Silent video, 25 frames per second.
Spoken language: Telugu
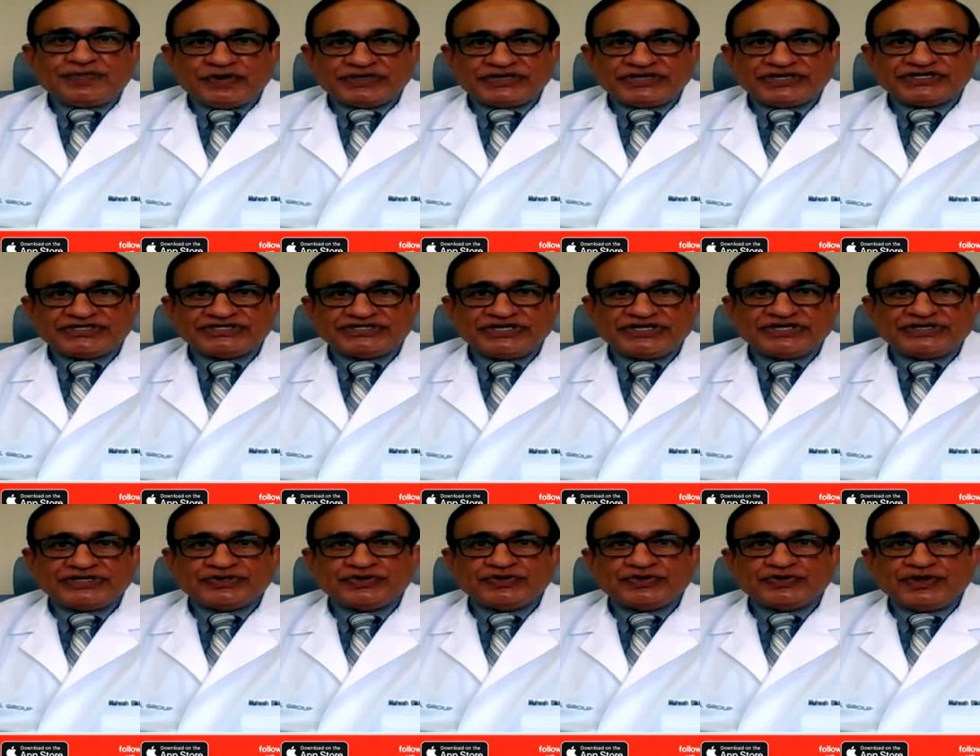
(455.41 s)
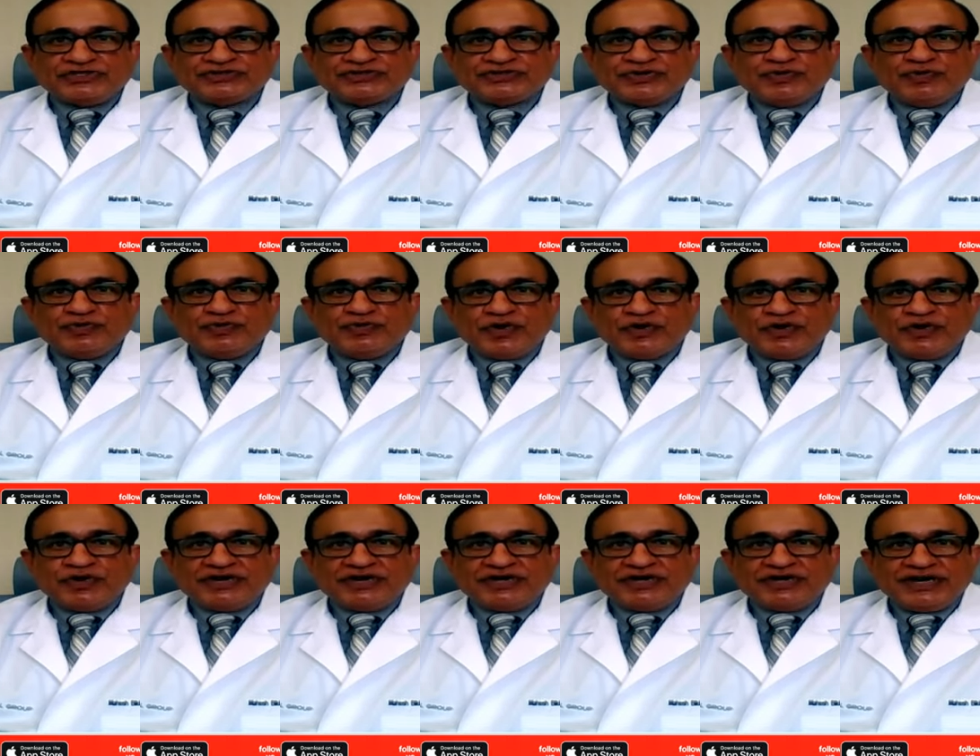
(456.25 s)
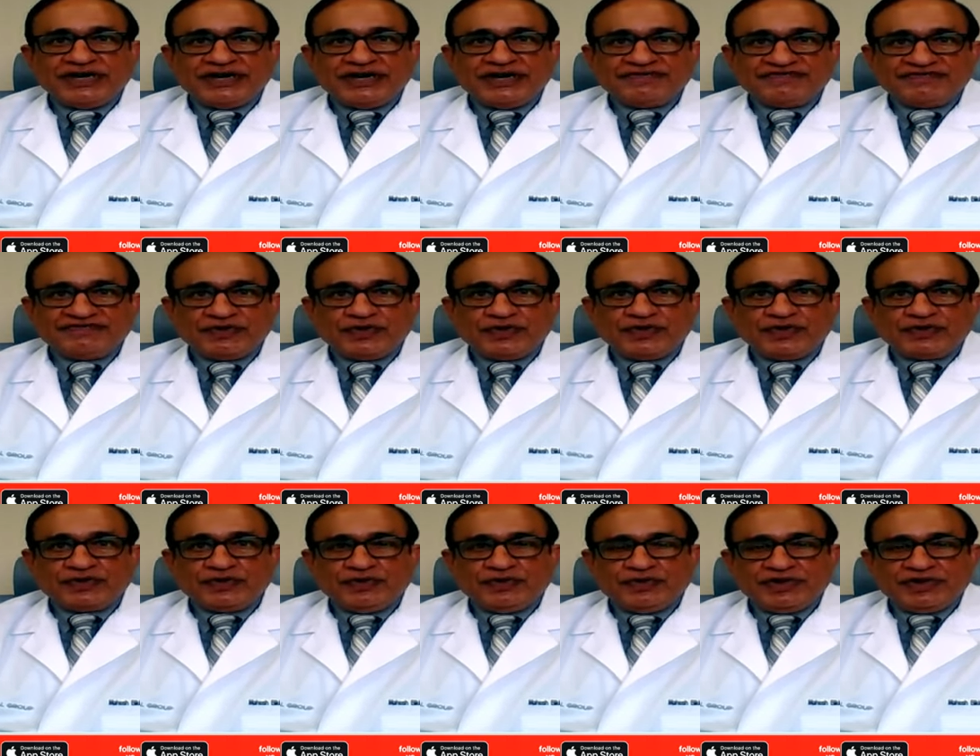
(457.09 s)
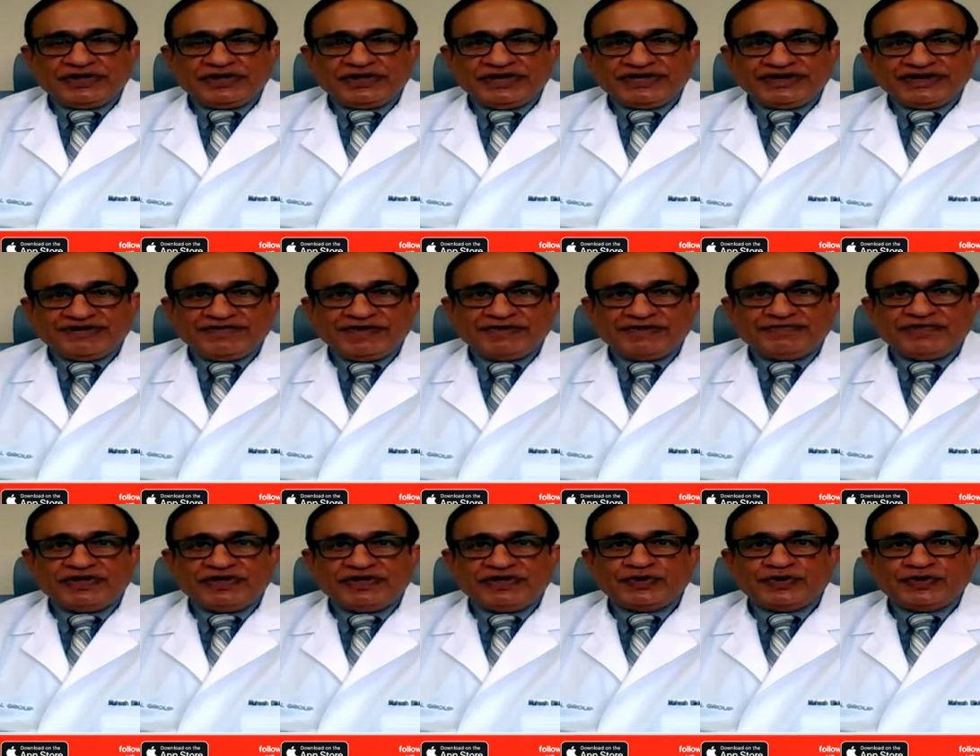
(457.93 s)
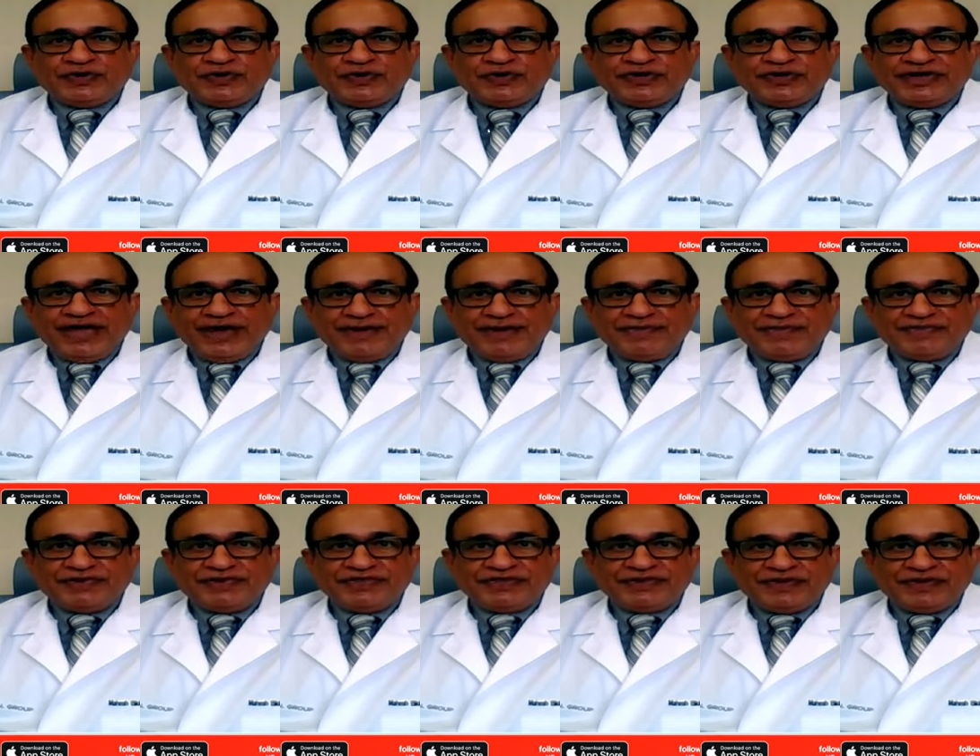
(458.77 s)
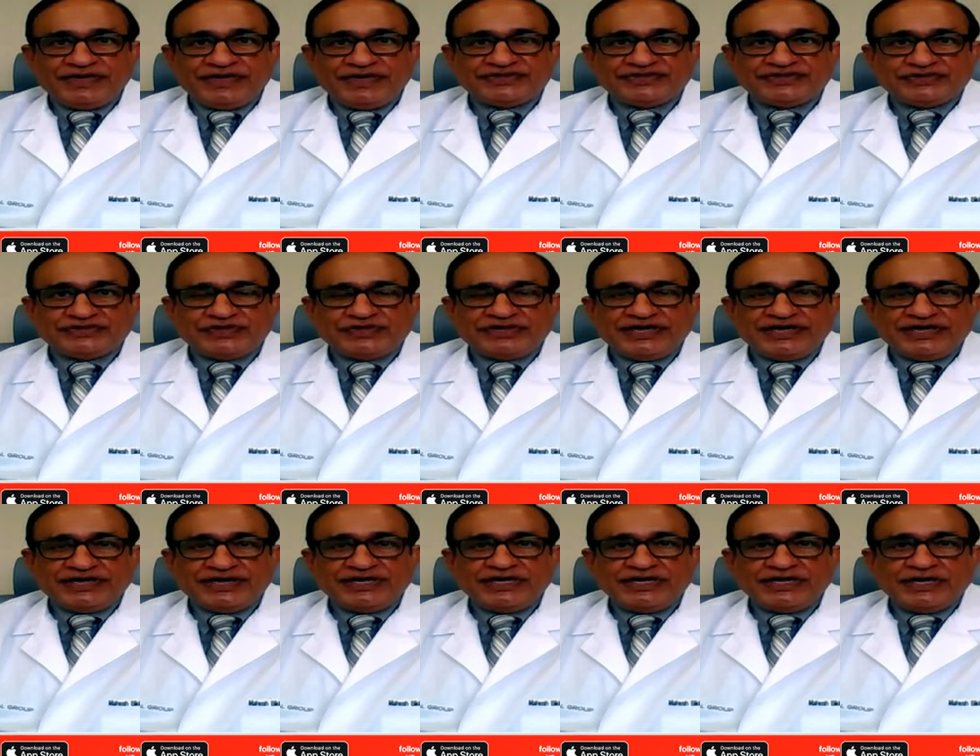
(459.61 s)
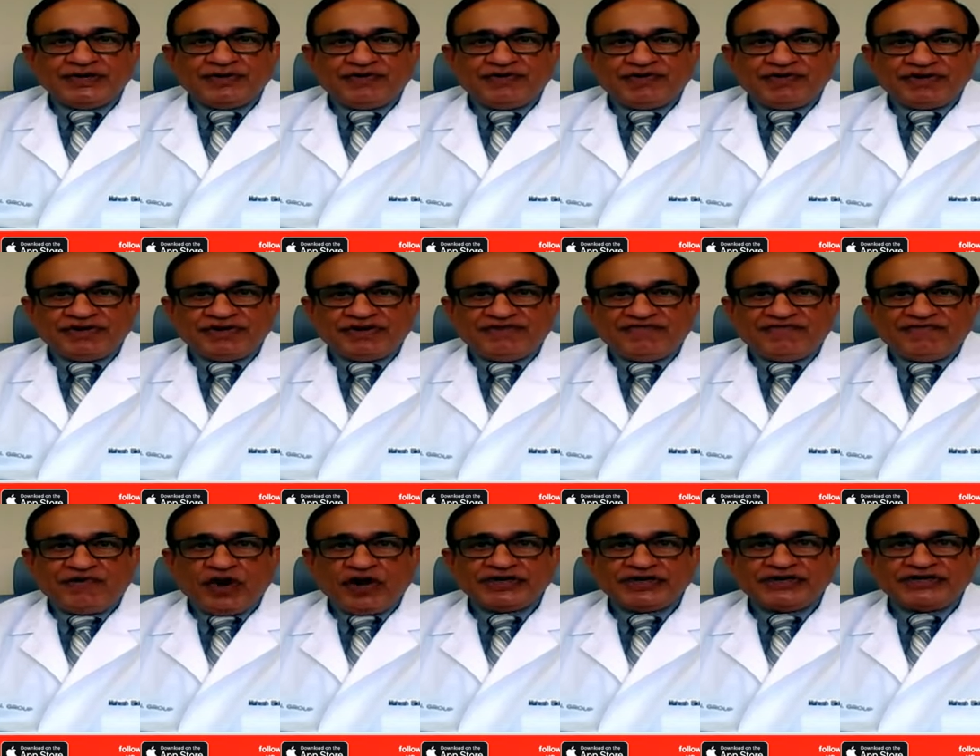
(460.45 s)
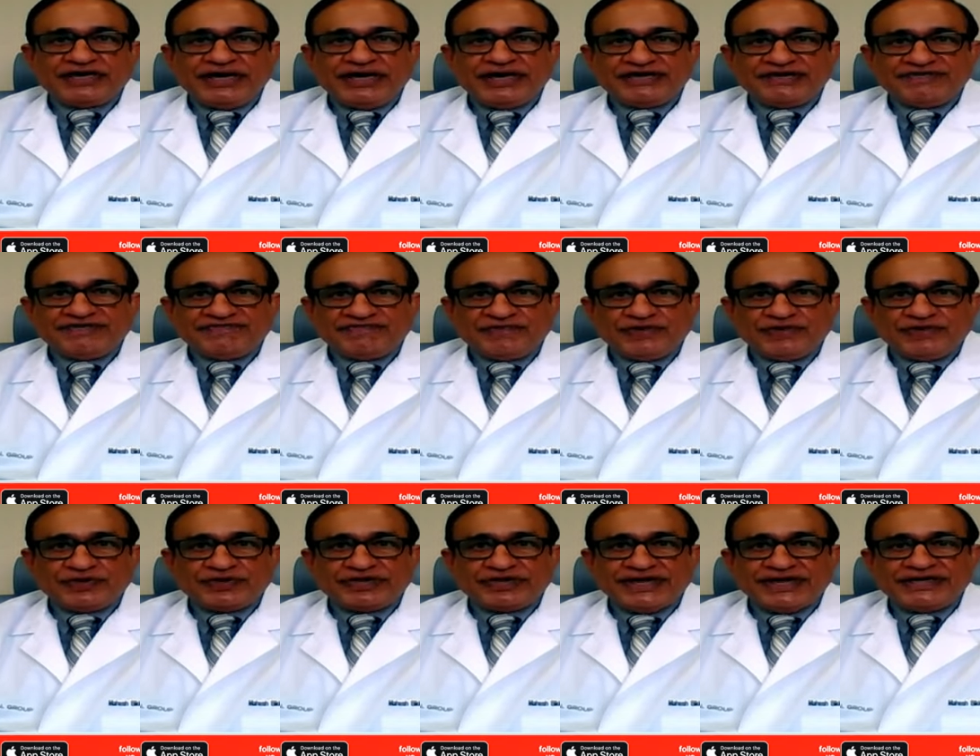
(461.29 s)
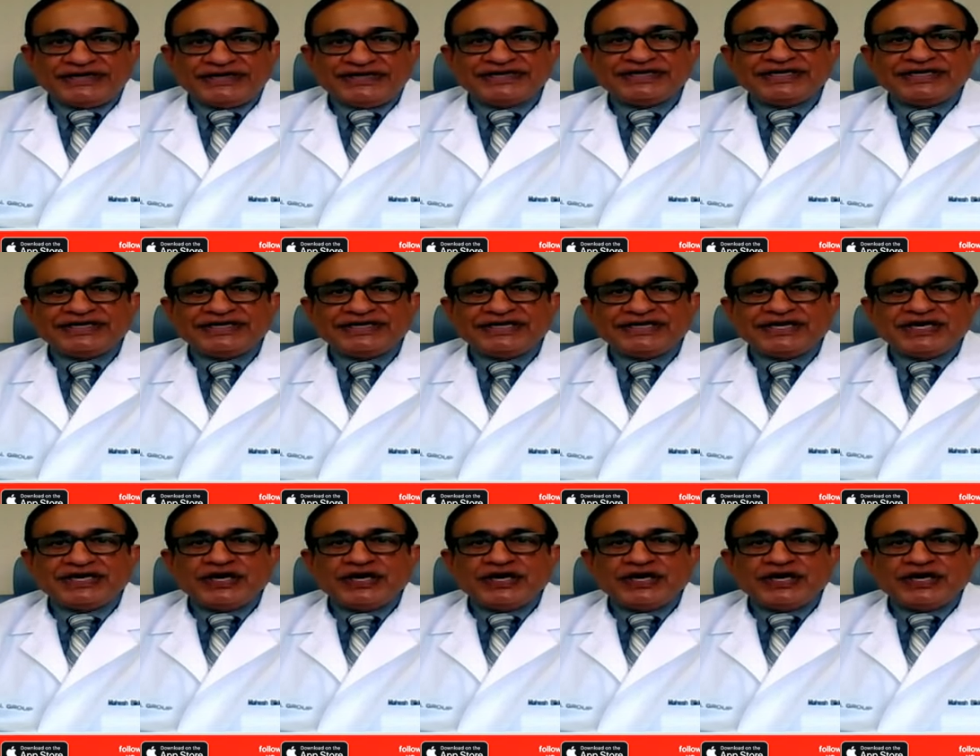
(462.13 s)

ప్రొటెక్ట్ చేయటం కోసం ఒక్కొక్క ఫ్లోర్ ఒక ఇరవై మందో యాభై మంది పేషెంట్స్ ఉన్న ఒక వార్డ్ కానీ ఫ్లోర్ కానీ